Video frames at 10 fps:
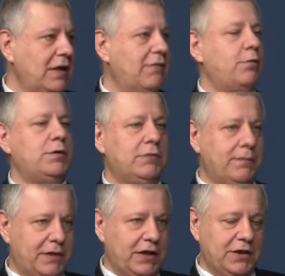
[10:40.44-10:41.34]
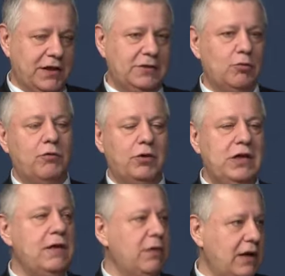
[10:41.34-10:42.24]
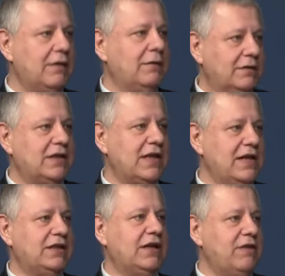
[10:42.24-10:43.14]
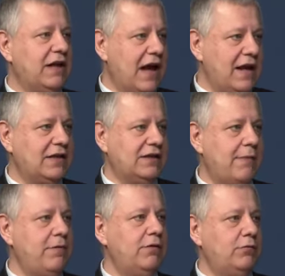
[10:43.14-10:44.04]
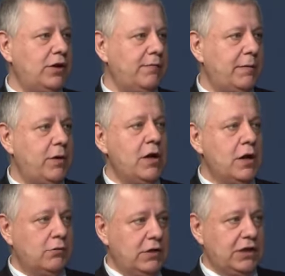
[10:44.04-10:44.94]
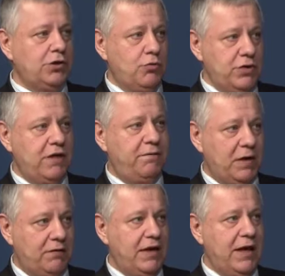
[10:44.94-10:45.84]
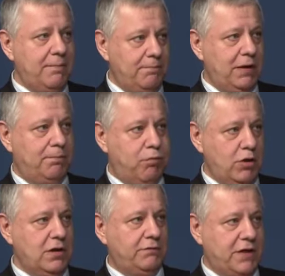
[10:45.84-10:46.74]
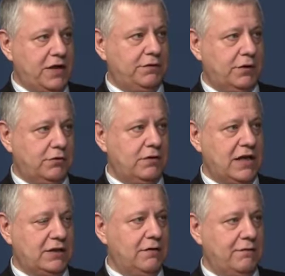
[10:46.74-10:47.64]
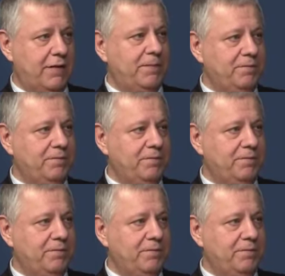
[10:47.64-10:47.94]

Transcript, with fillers: и, в общем-то, положил основу к гибели сасанитского Ирана, ослабленного внутри борьбы. Но интересно, что у них впервые был поднят в качестве государственного